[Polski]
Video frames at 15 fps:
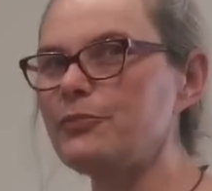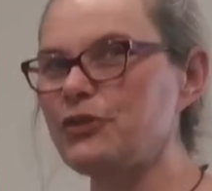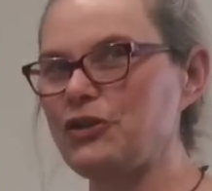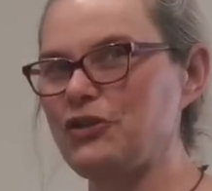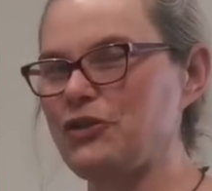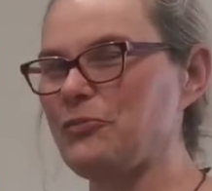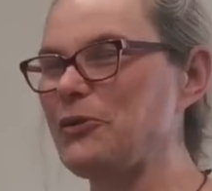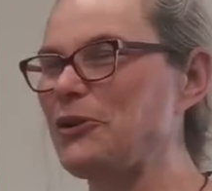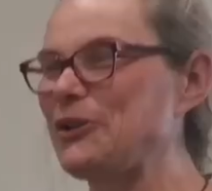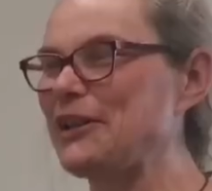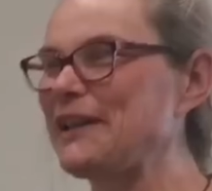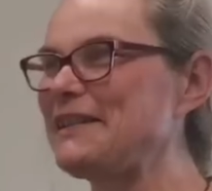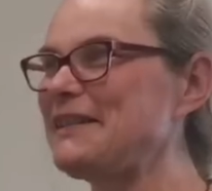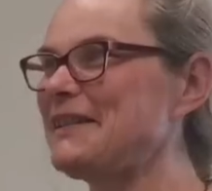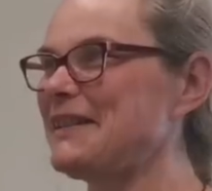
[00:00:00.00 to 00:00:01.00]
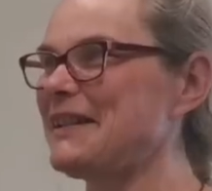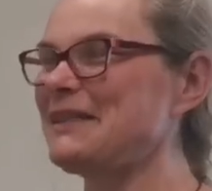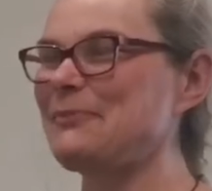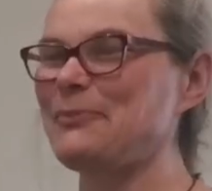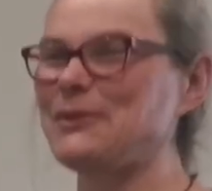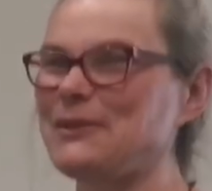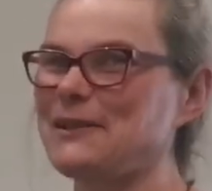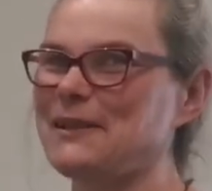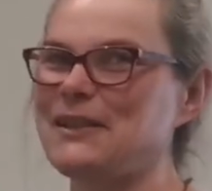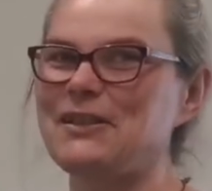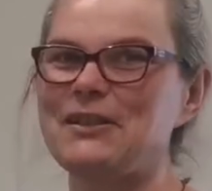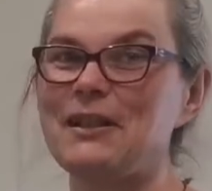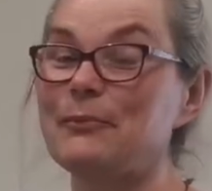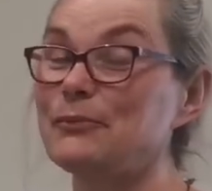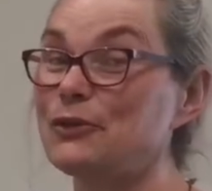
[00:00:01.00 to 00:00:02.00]
Przy czym kolejny raz
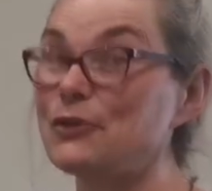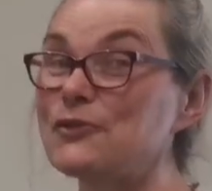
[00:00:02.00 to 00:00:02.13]
podkreślam,